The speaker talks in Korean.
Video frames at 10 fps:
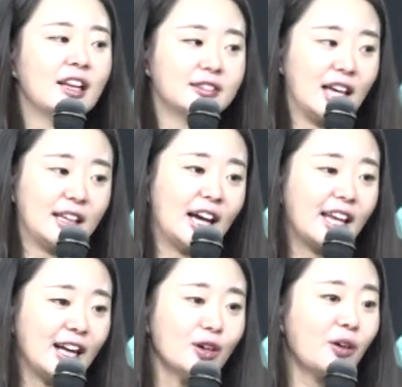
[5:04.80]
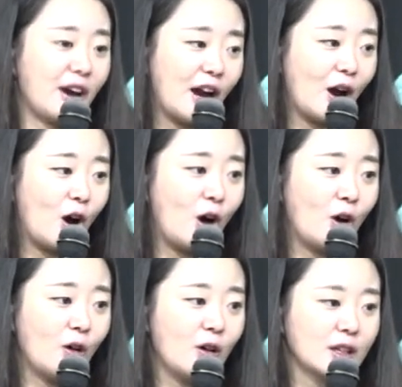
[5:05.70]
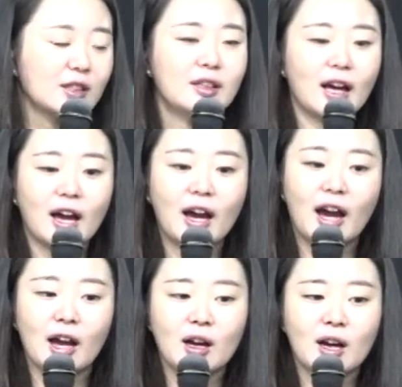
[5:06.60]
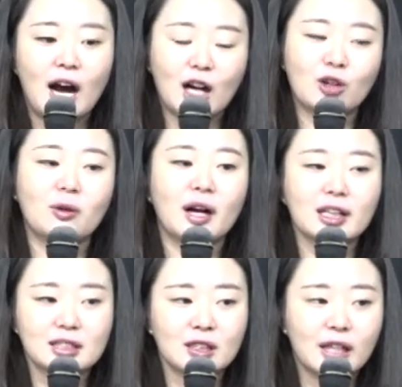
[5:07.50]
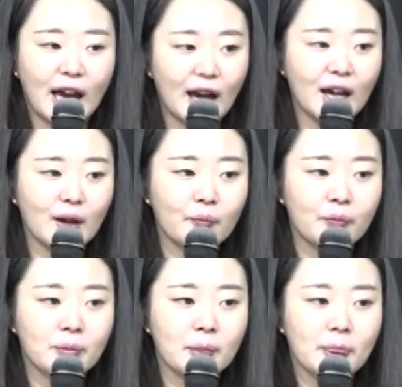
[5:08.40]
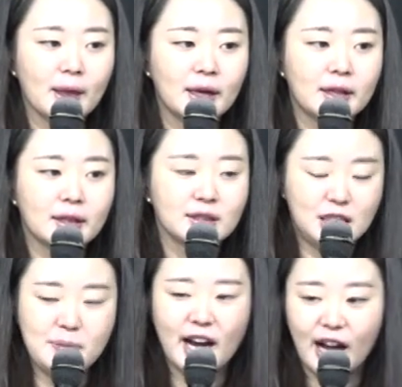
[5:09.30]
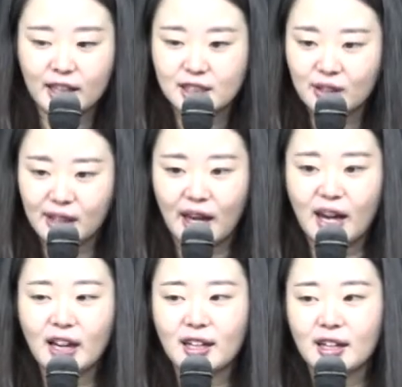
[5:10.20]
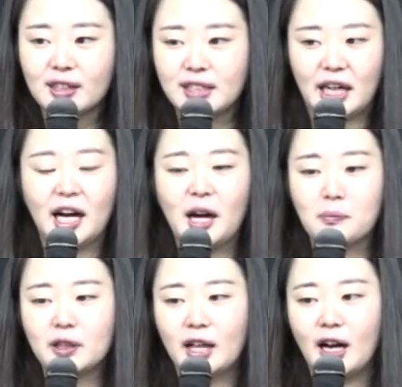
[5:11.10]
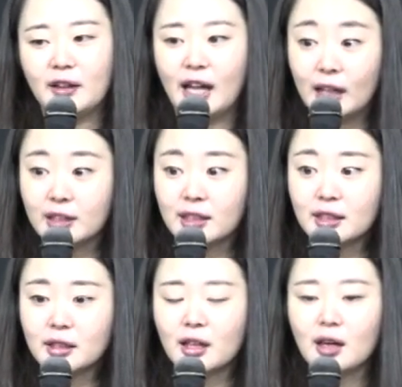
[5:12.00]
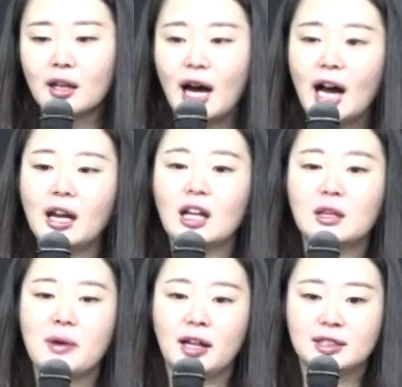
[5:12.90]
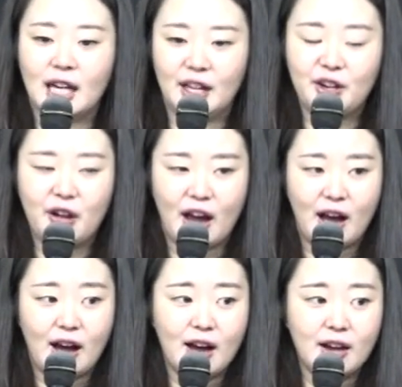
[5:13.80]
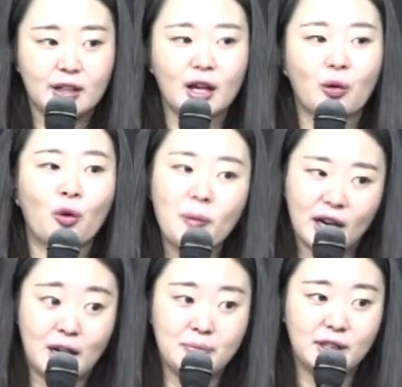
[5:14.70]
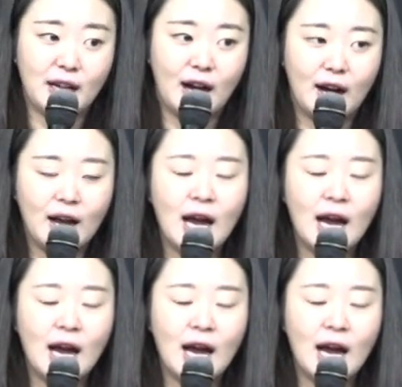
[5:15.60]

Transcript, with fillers: 대단한 거예요. 근데 학교 가기 전에 집에 가기 전에 생각합니다. 나는 하나님의 자녀야. 이렇게 고백합니다.